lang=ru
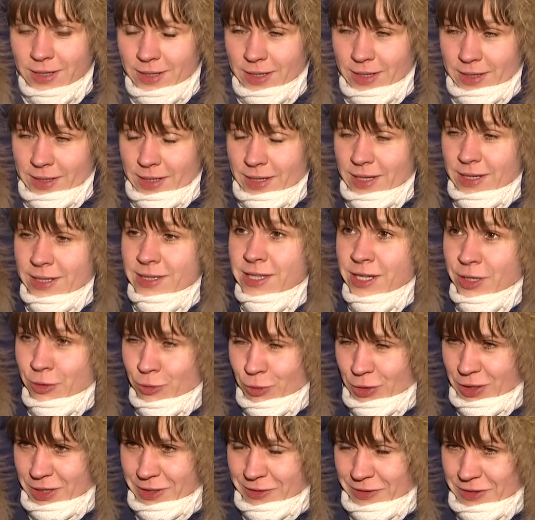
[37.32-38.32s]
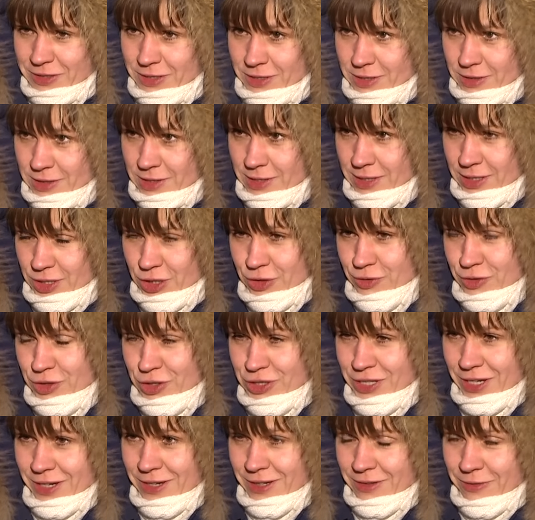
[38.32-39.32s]
э, отрегулировать этот
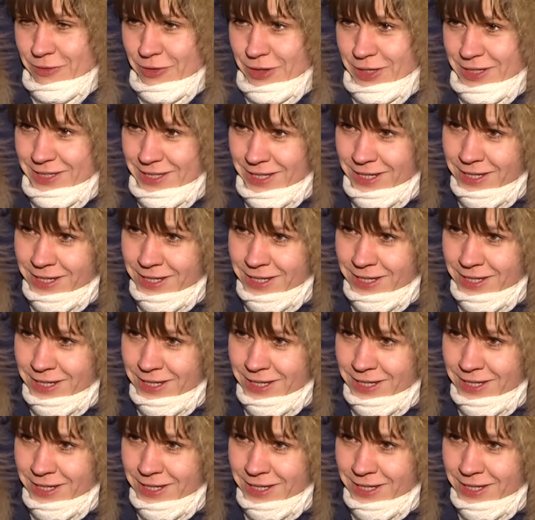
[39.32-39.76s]
сложившийся конфликт.